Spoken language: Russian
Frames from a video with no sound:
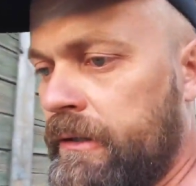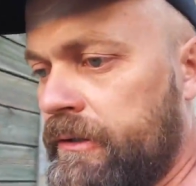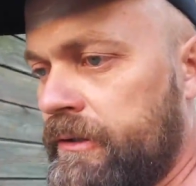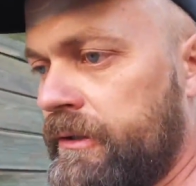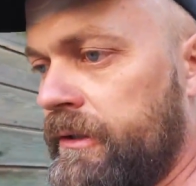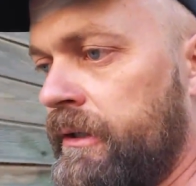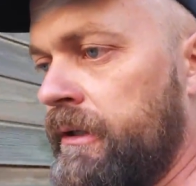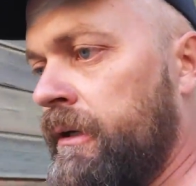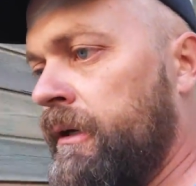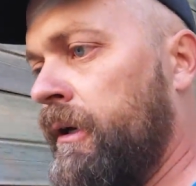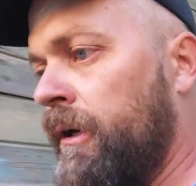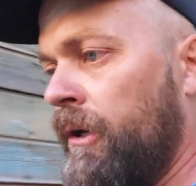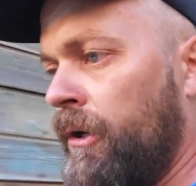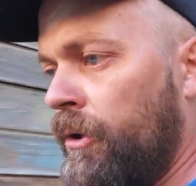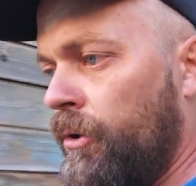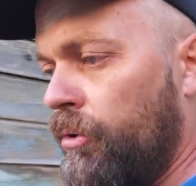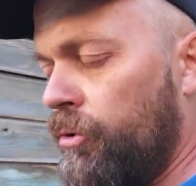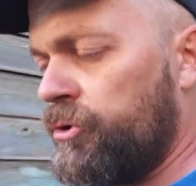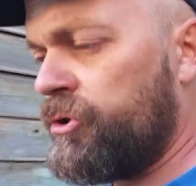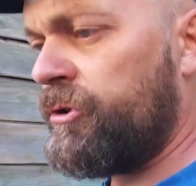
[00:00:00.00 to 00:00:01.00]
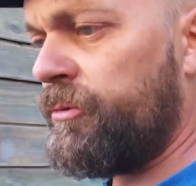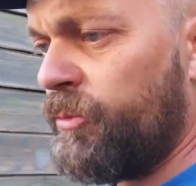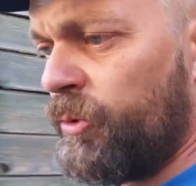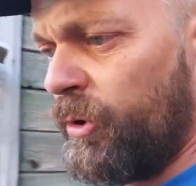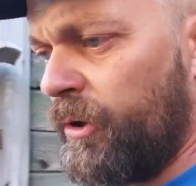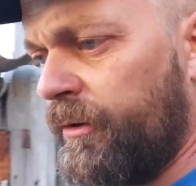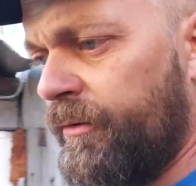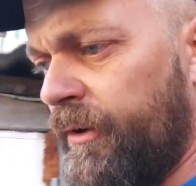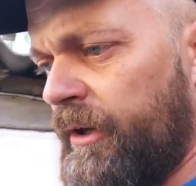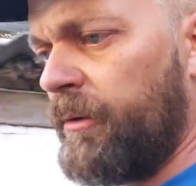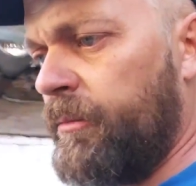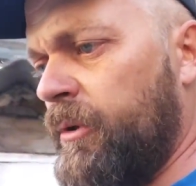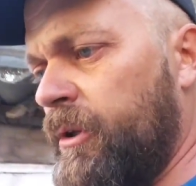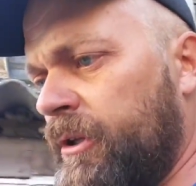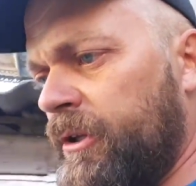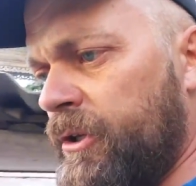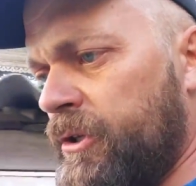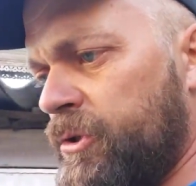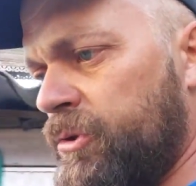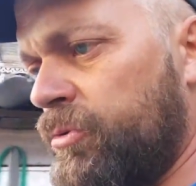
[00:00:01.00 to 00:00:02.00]
Это очень много
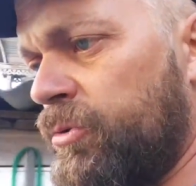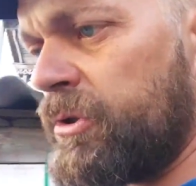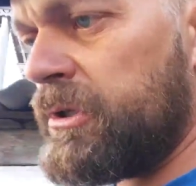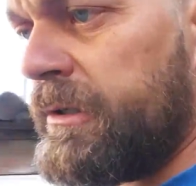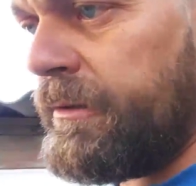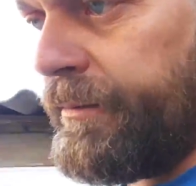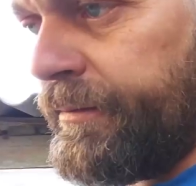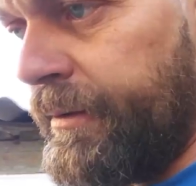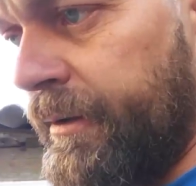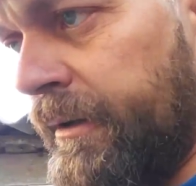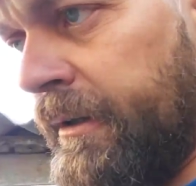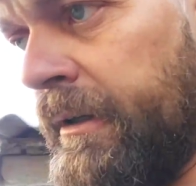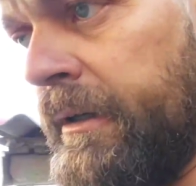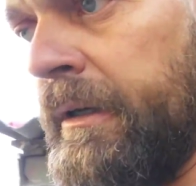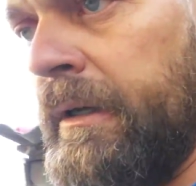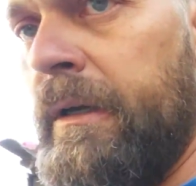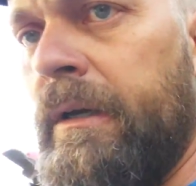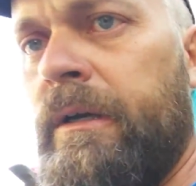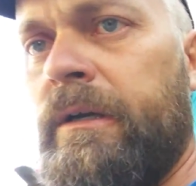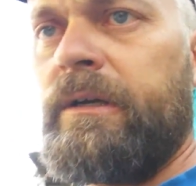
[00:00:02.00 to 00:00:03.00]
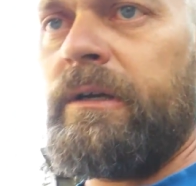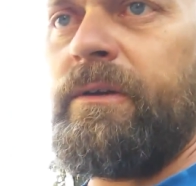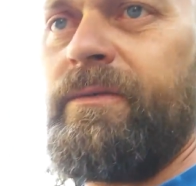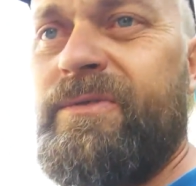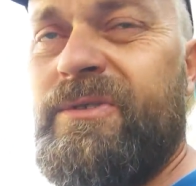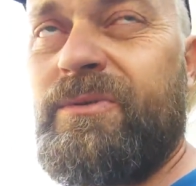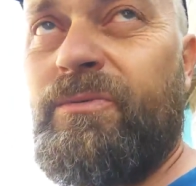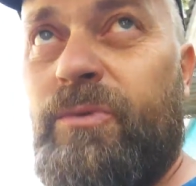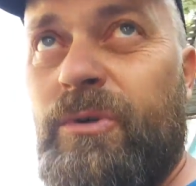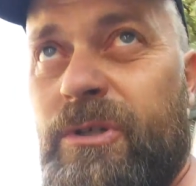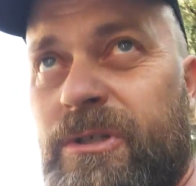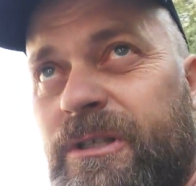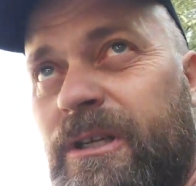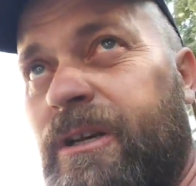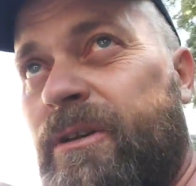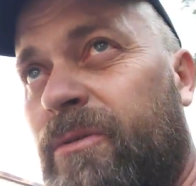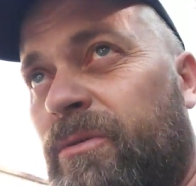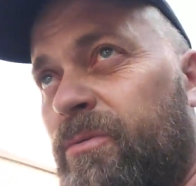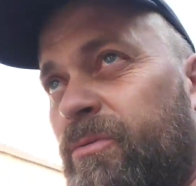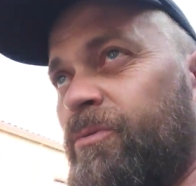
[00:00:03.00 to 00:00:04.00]
времени, ресурсов и всего
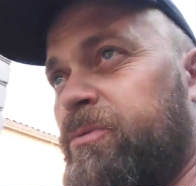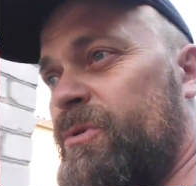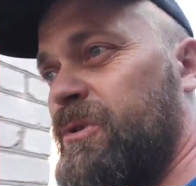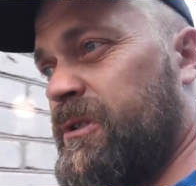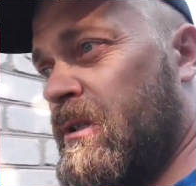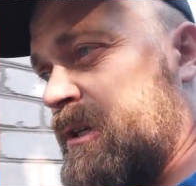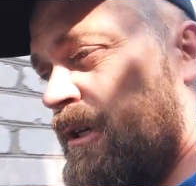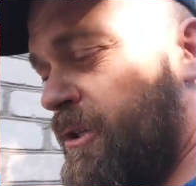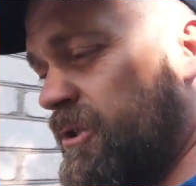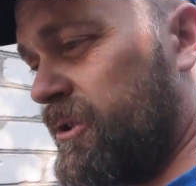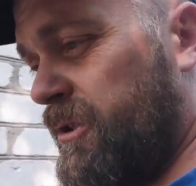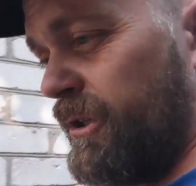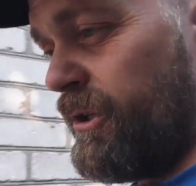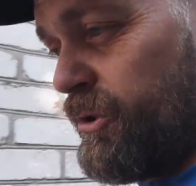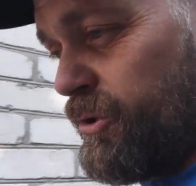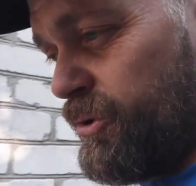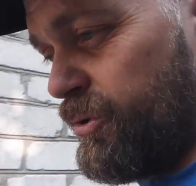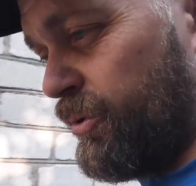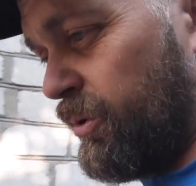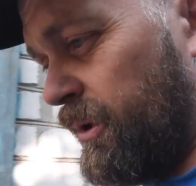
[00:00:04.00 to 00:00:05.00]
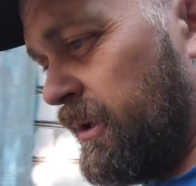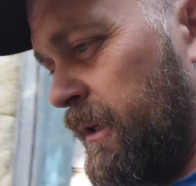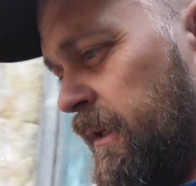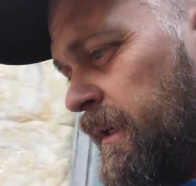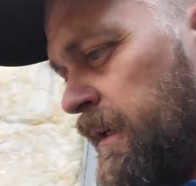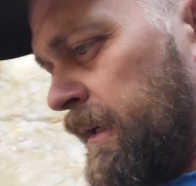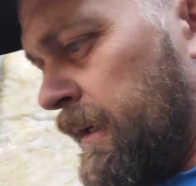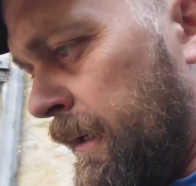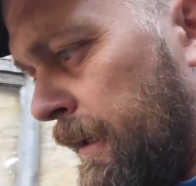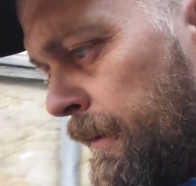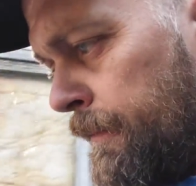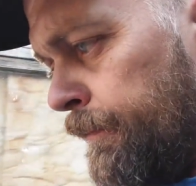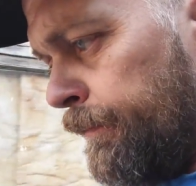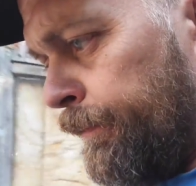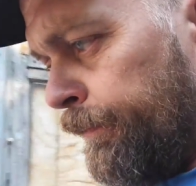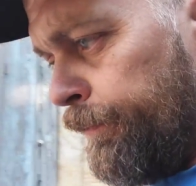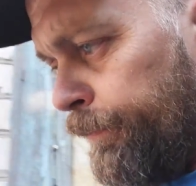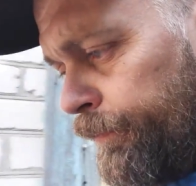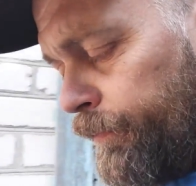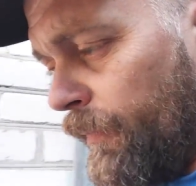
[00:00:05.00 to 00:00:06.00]
остального. То есть я считаю, что
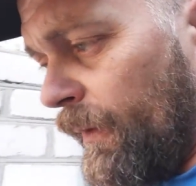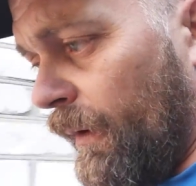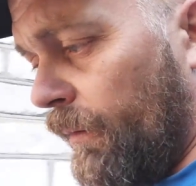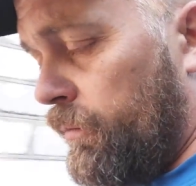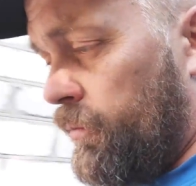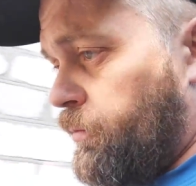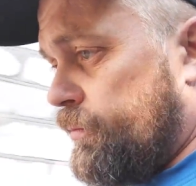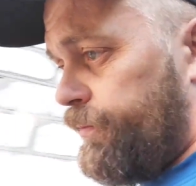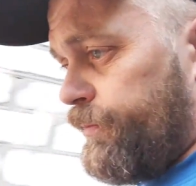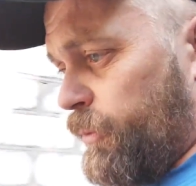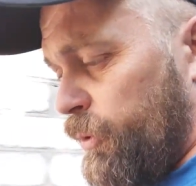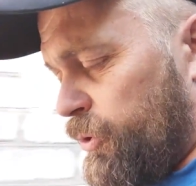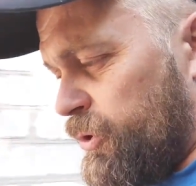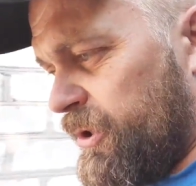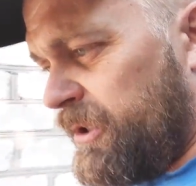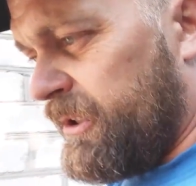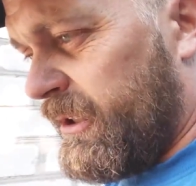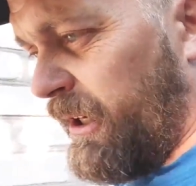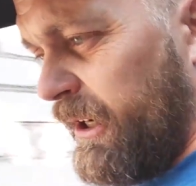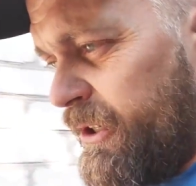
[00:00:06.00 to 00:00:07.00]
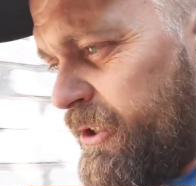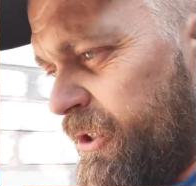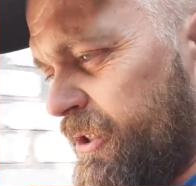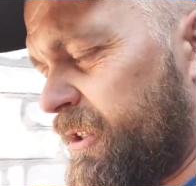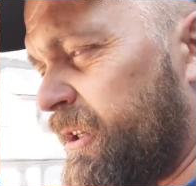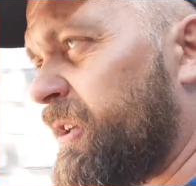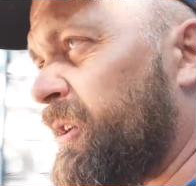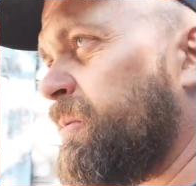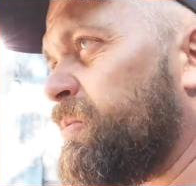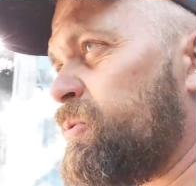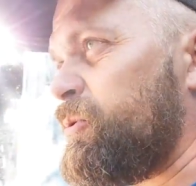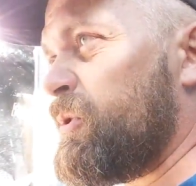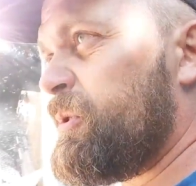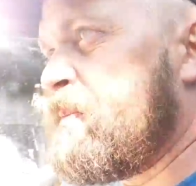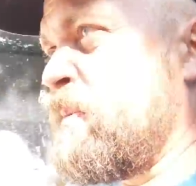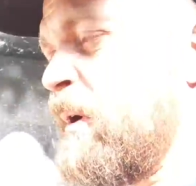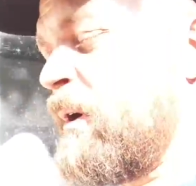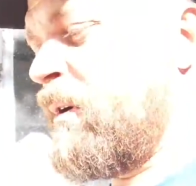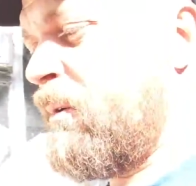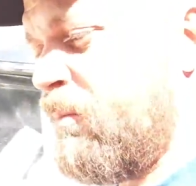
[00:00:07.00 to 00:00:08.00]
Точно так же с таким же
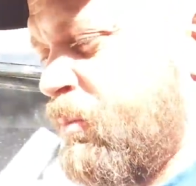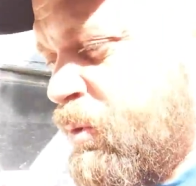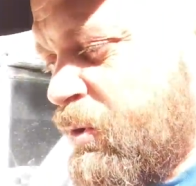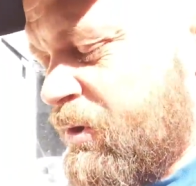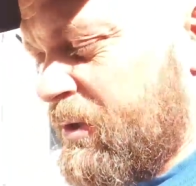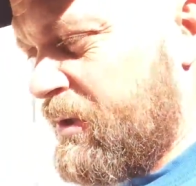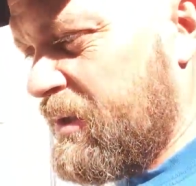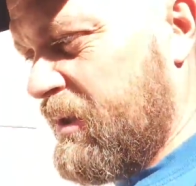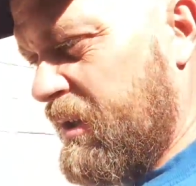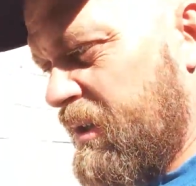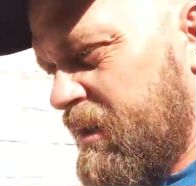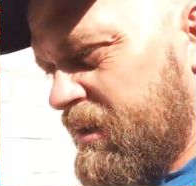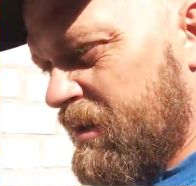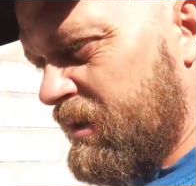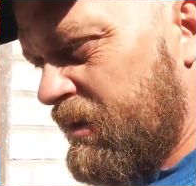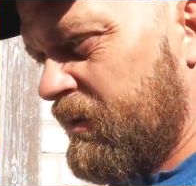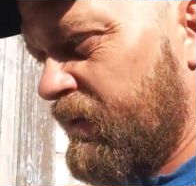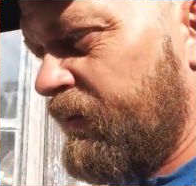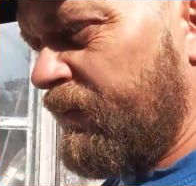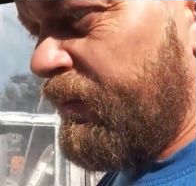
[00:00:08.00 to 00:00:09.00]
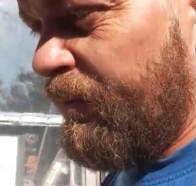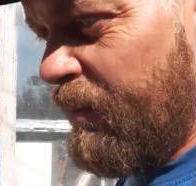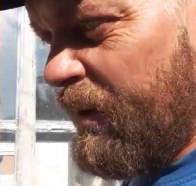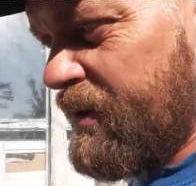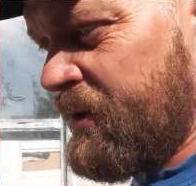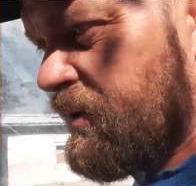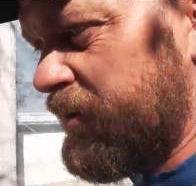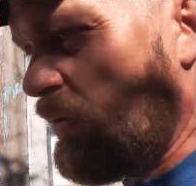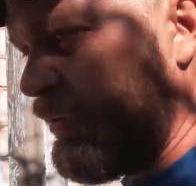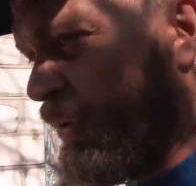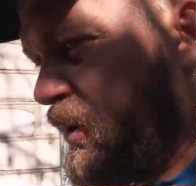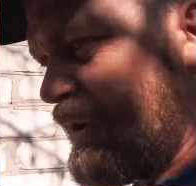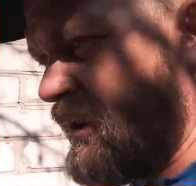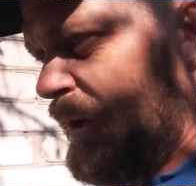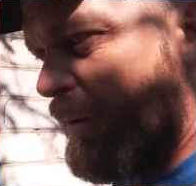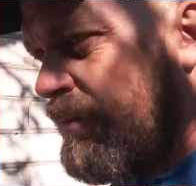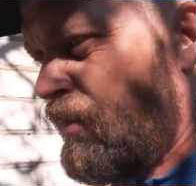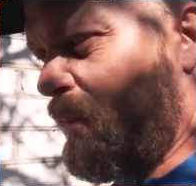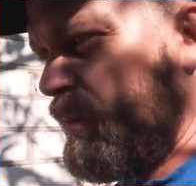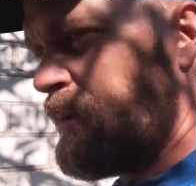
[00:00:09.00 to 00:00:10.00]
успехом можно съездить в Москву и
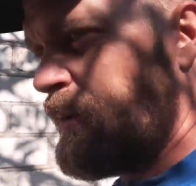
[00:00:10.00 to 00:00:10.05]
там